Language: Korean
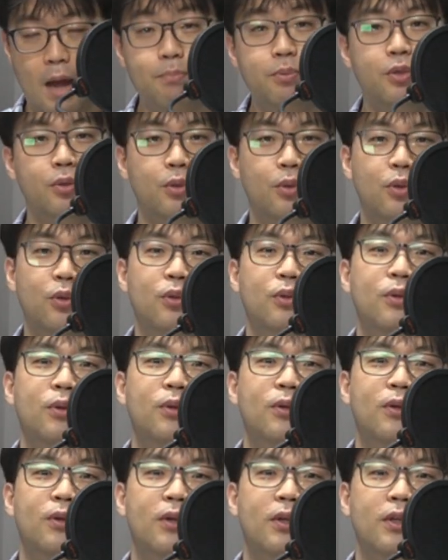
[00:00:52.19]
앞으로도
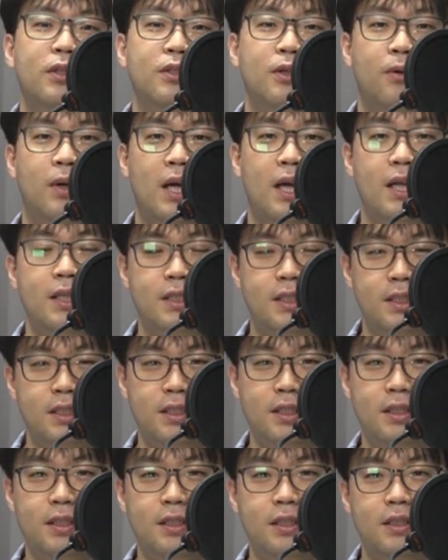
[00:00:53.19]
저와
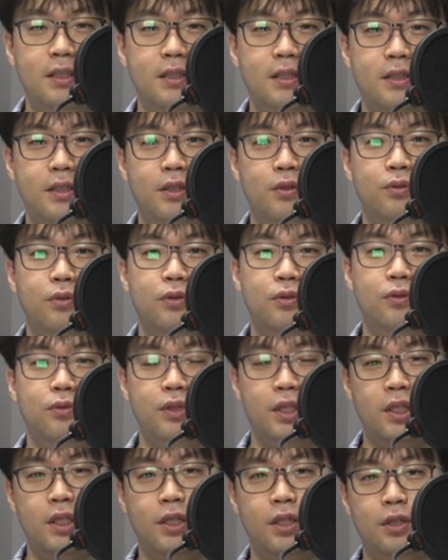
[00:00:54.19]
같이 그리고
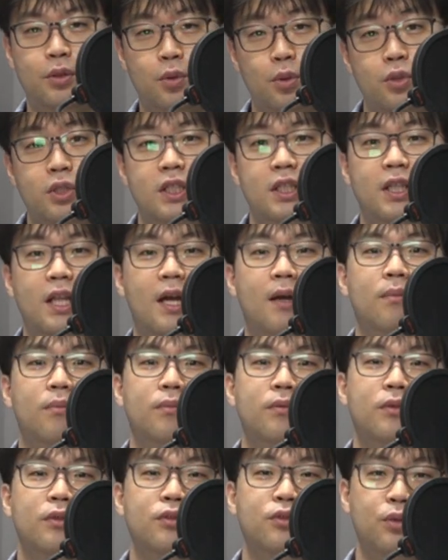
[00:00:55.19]
우리
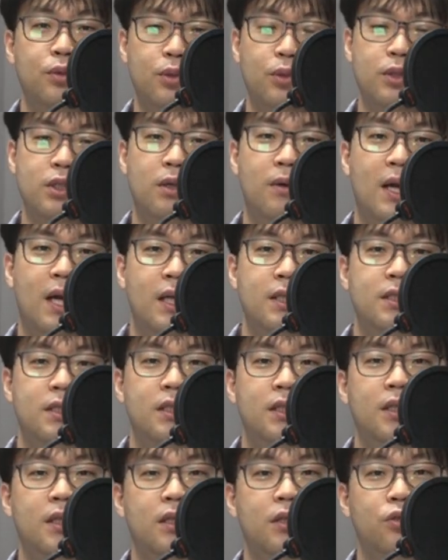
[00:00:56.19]
교육진담 수요독서와
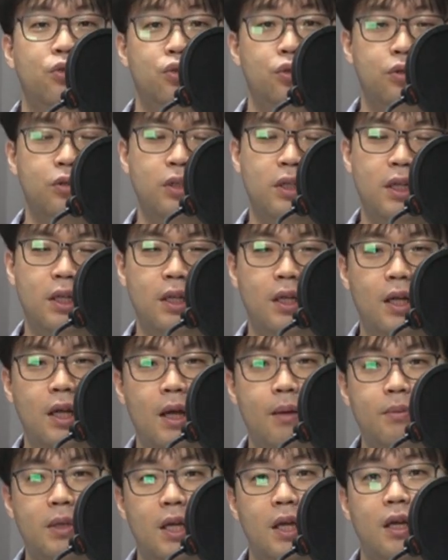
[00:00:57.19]
같이 쭉
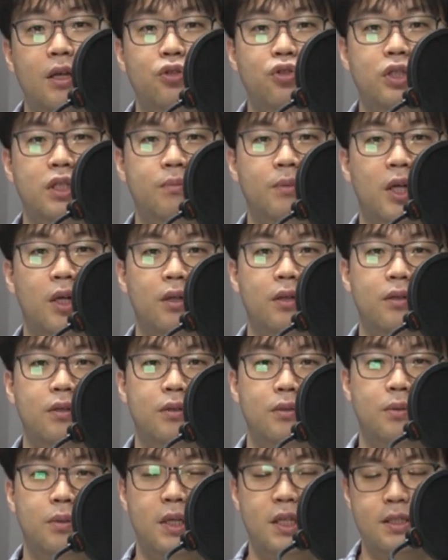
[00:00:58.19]
함께 해주시면
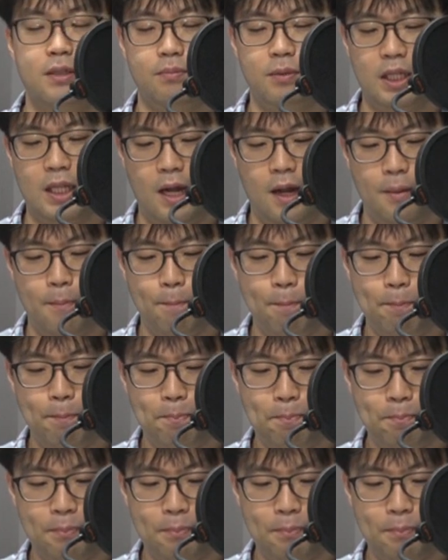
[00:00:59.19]
좋겠습니다.